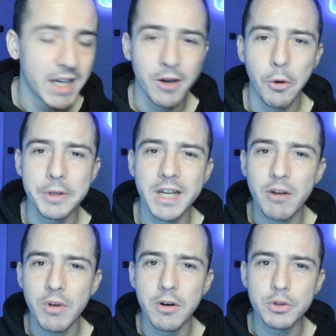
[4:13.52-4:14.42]
Oyer
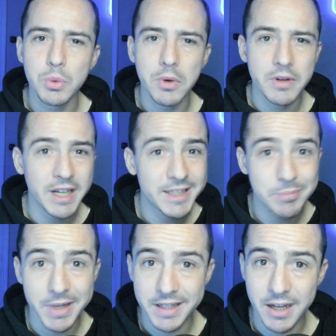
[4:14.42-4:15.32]
Luego estuvo
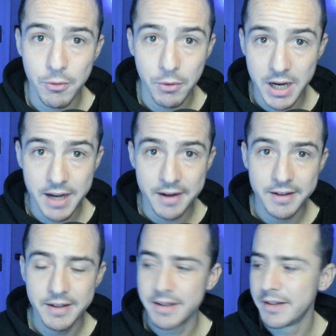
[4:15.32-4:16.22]
espectacular.
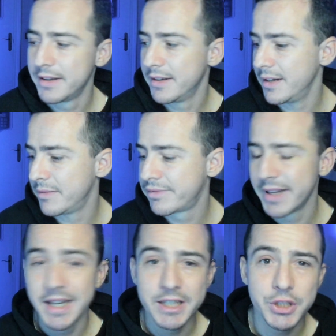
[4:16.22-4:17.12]
Eh,
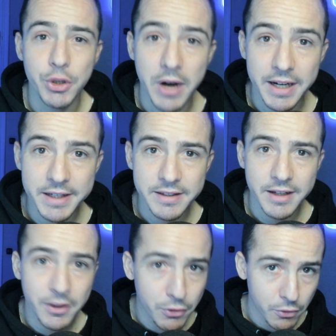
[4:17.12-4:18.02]
Soane hizo